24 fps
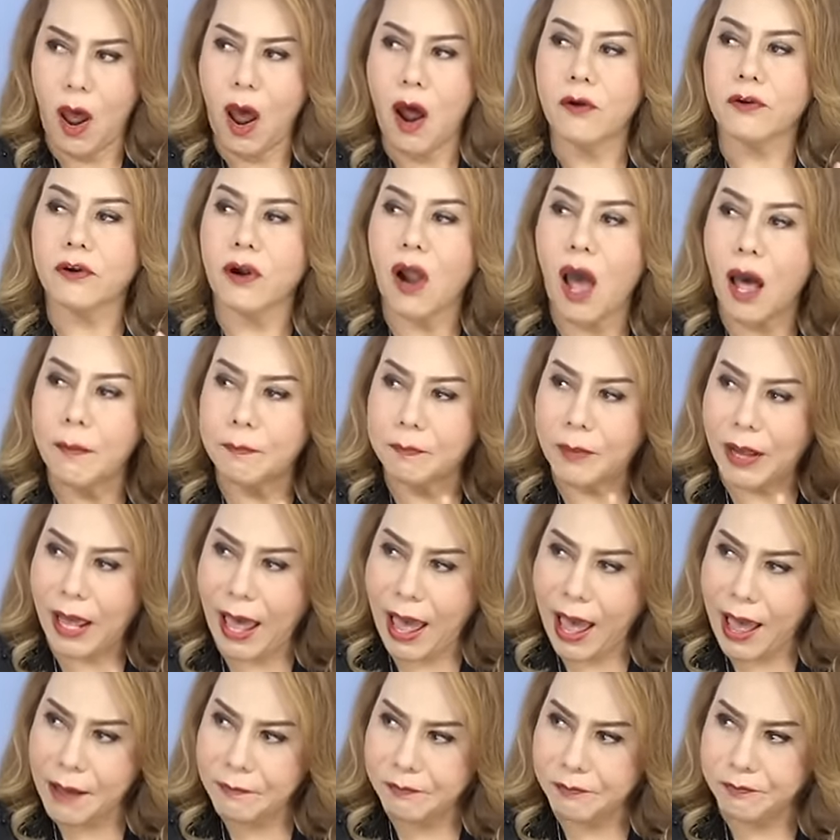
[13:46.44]
รอบ
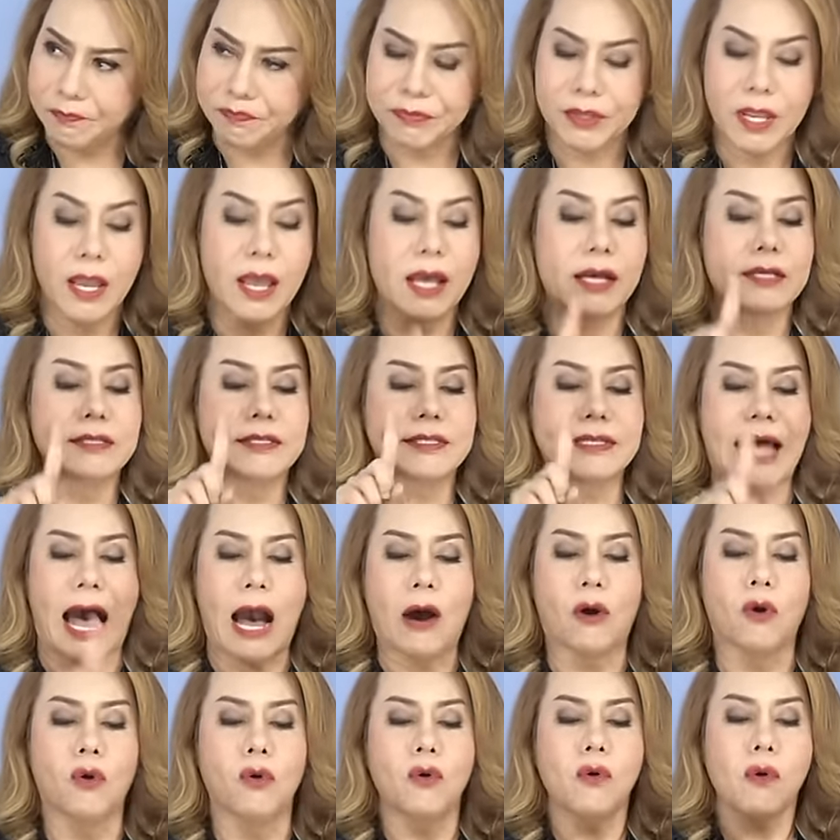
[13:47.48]
ค่ำเสา
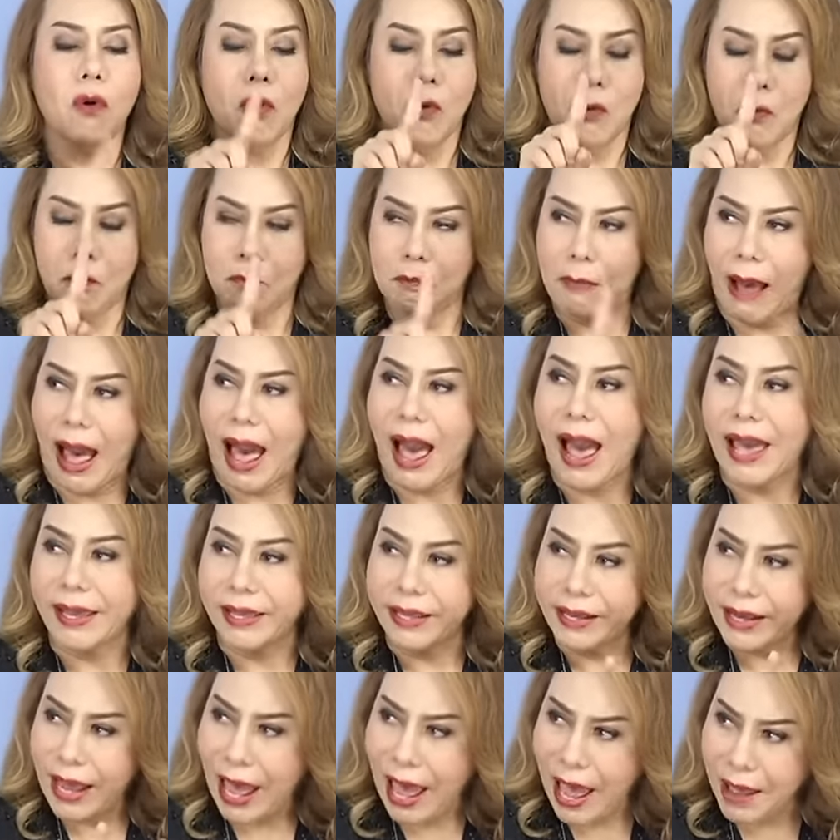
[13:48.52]
ร์บ่าย
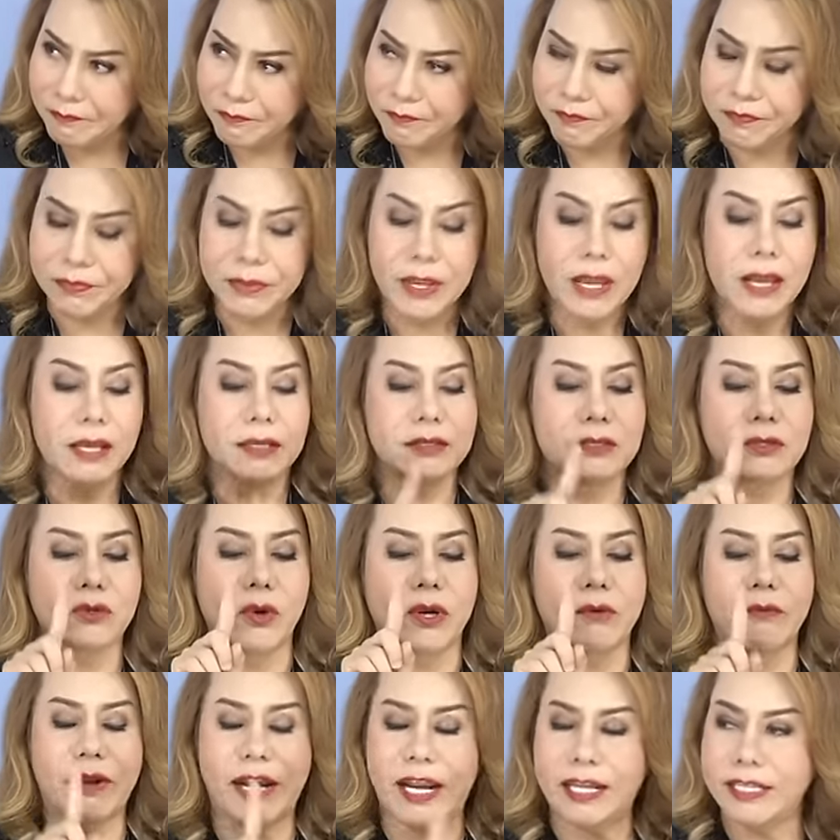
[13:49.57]
ค่ำส่วน
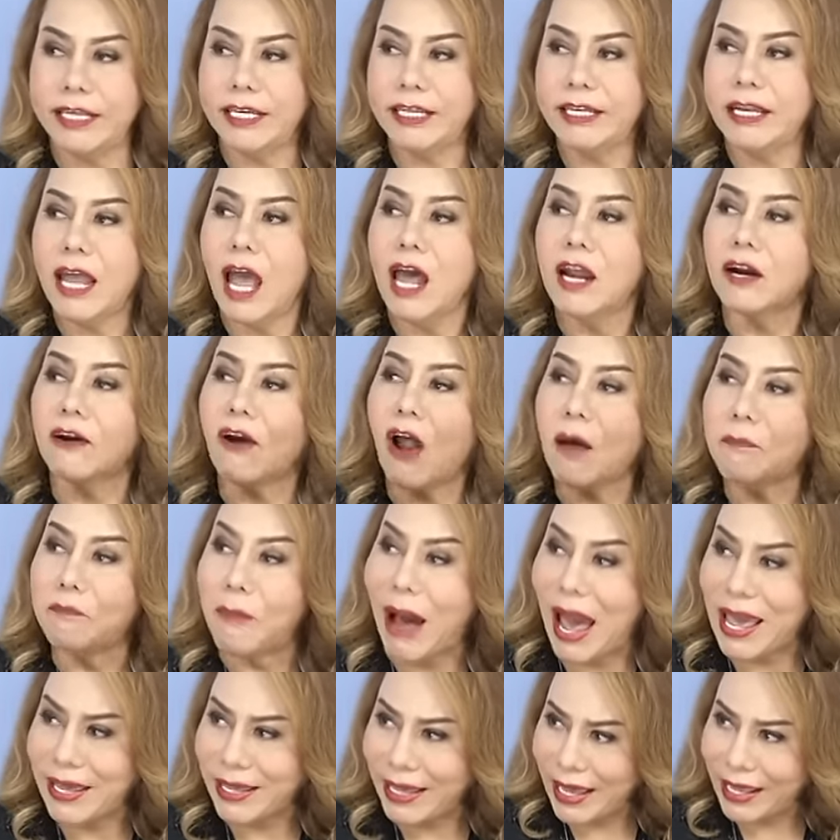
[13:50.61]
วันอาทิตย์รอบบ่า
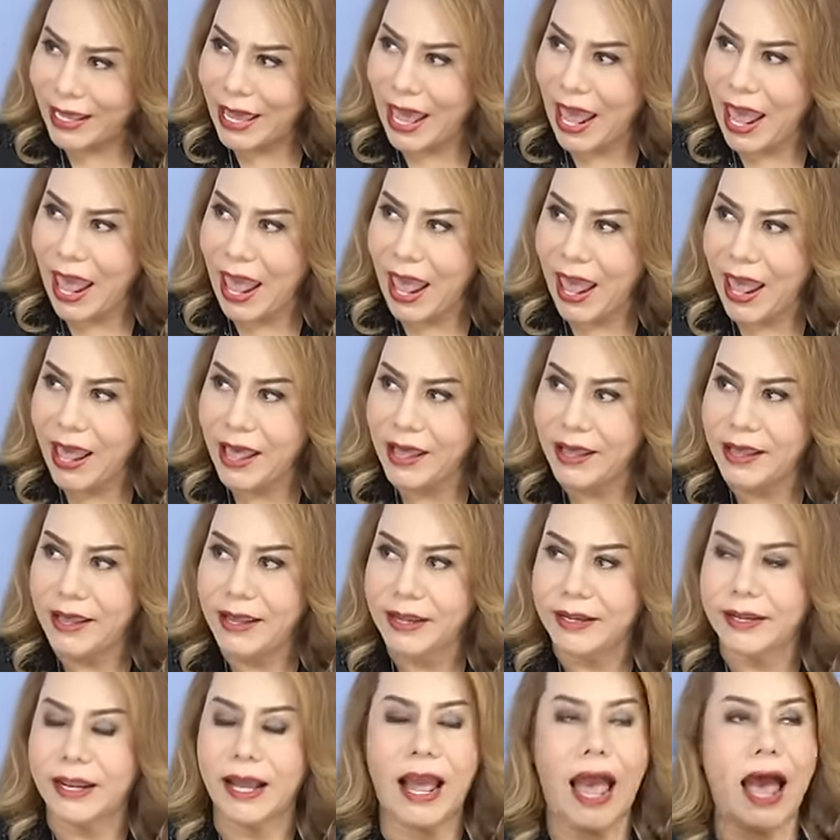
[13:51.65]
ย
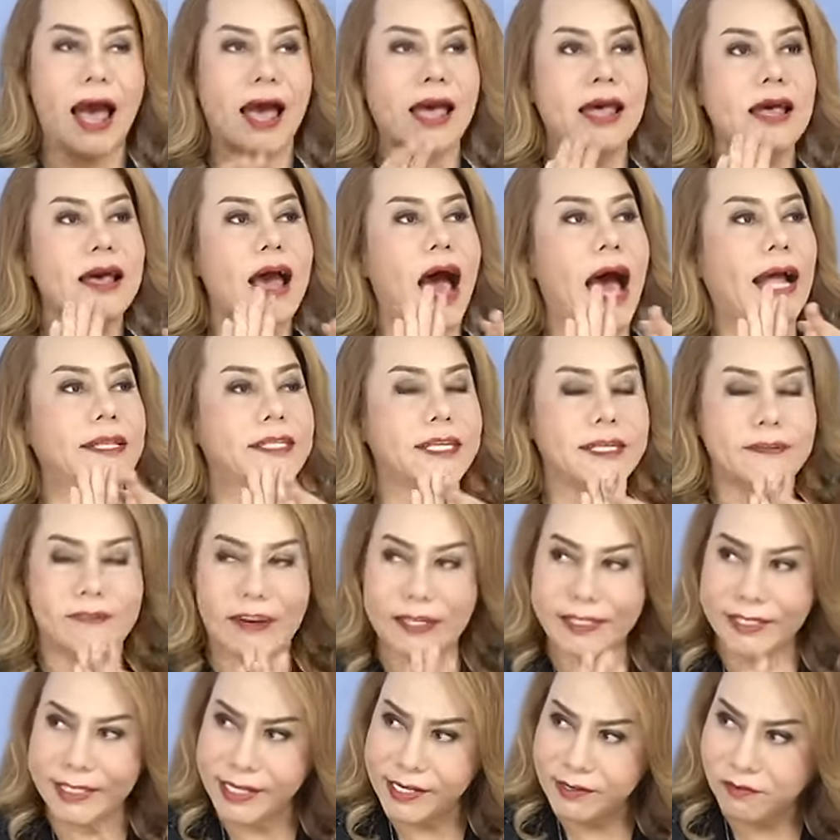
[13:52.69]
แก่ๆนะคะ อาทิตย์ละ
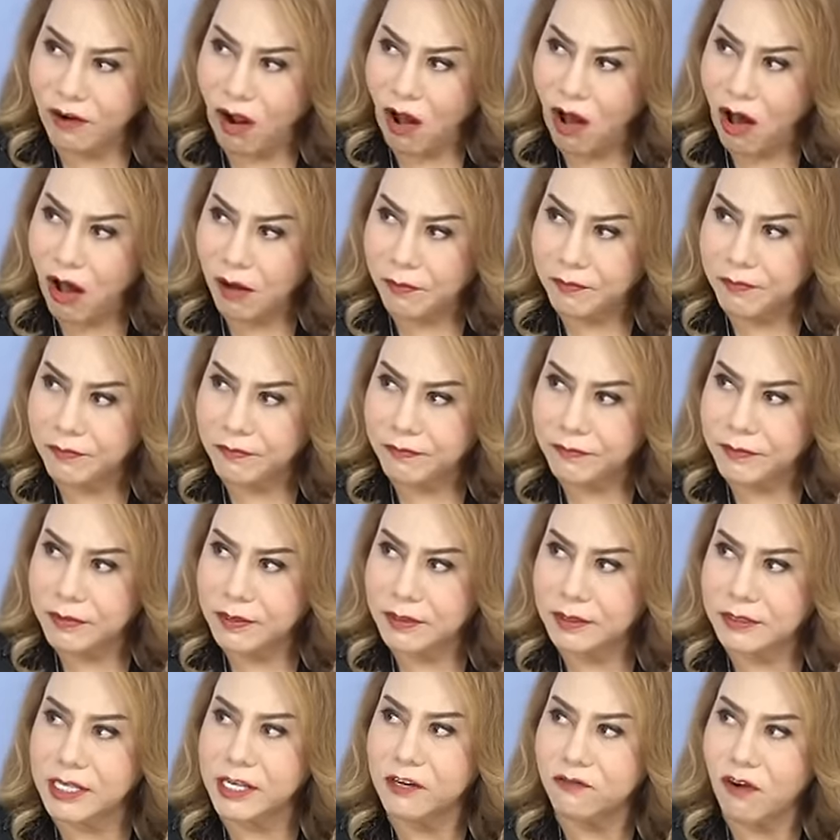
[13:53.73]
สี่รอบ
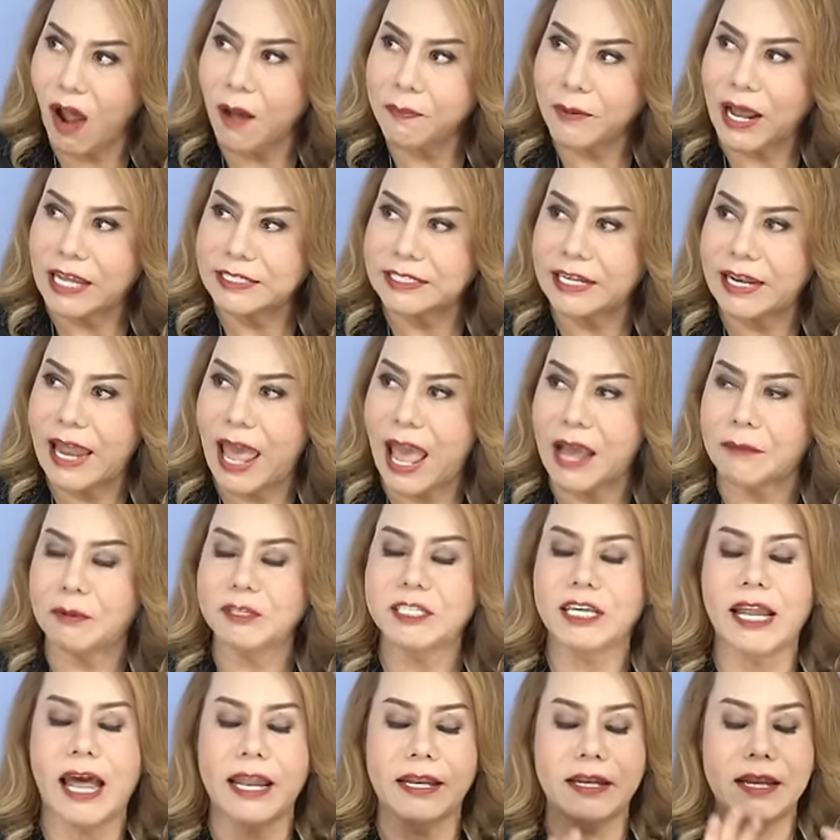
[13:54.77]
สี่รอบการแสดง เพราะ
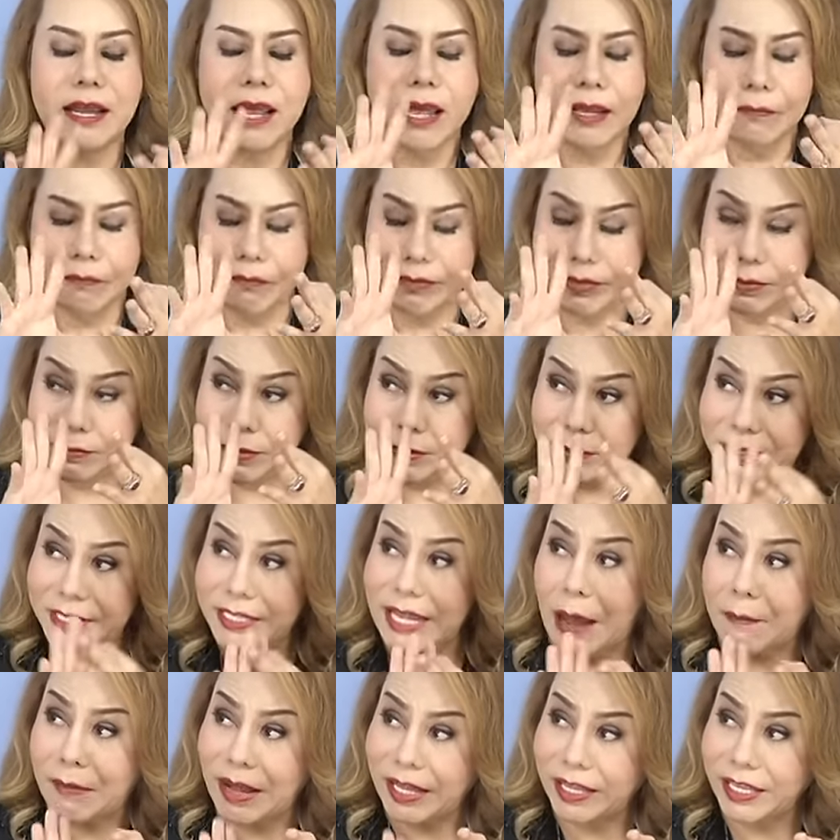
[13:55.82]
ฉะนั้นมันมี
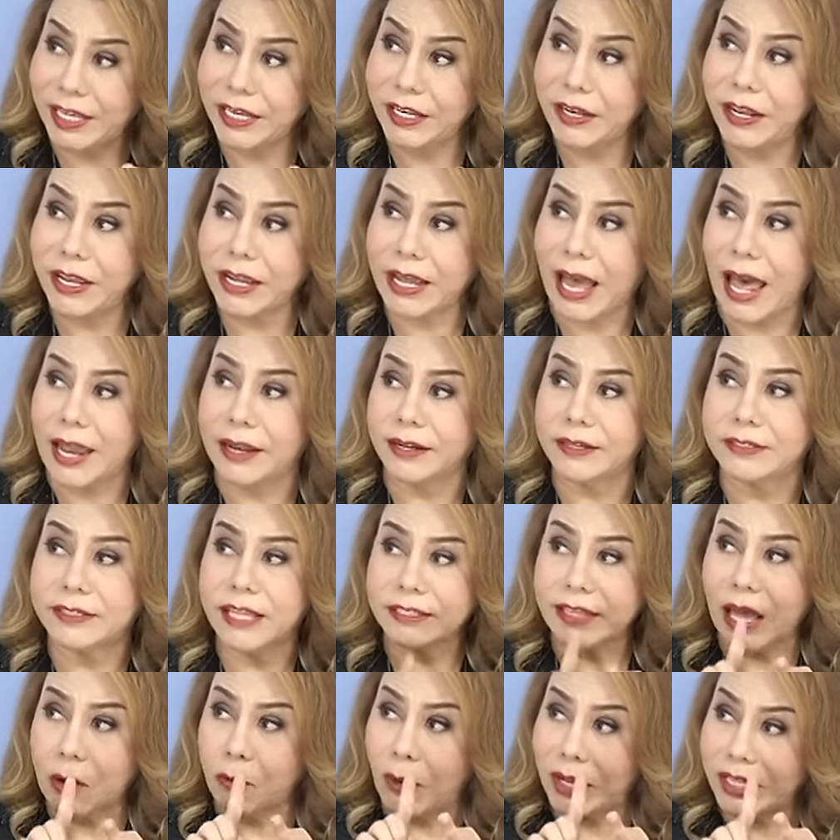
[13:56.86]
3 อาทิตย์ด้วยกัน ตั้ง
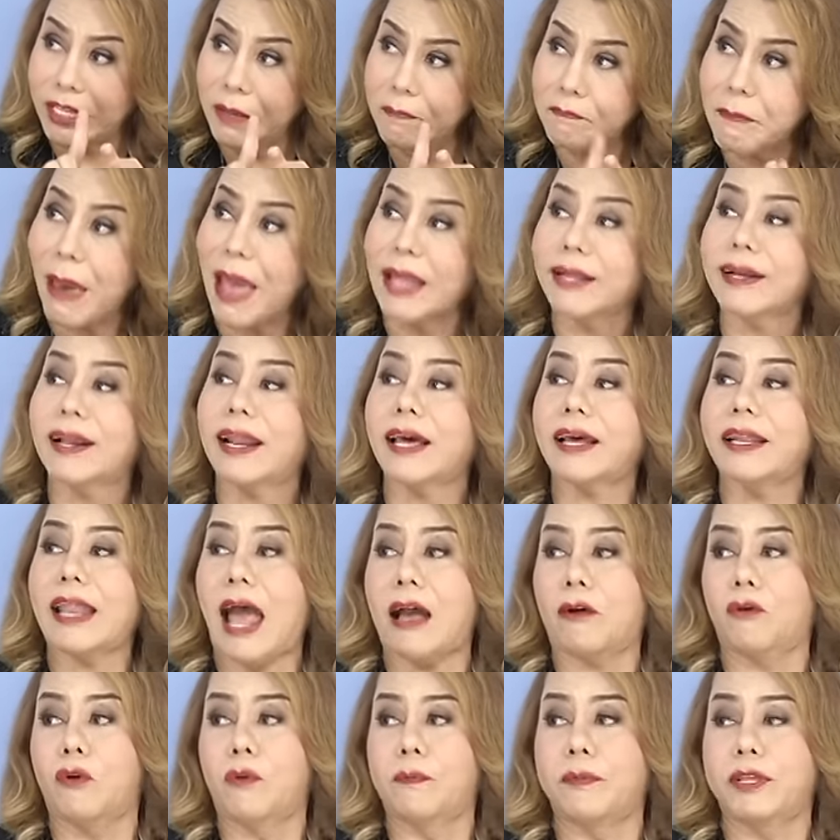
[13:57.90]
แต่วันที่ 8 กรกฎา
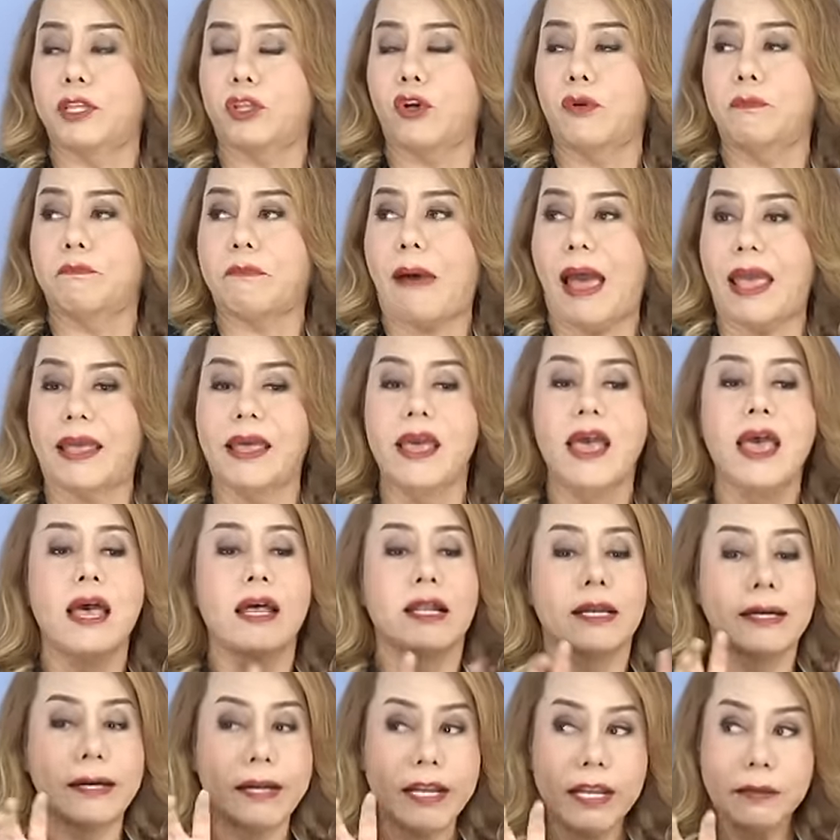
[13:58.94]
คมเป็นต้นไป
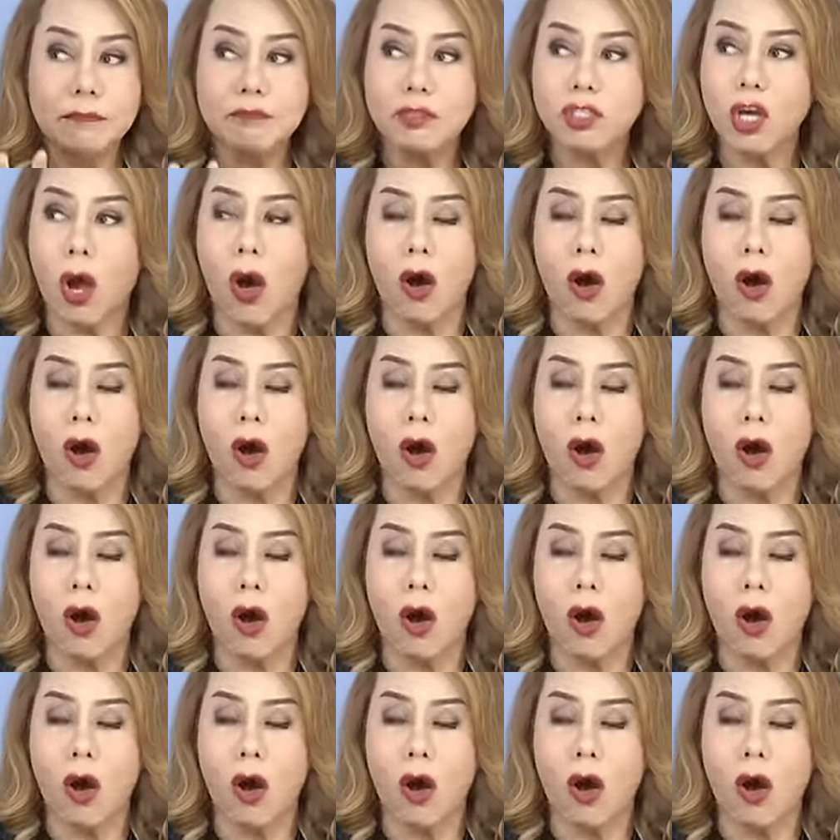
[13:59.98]
รีบจอง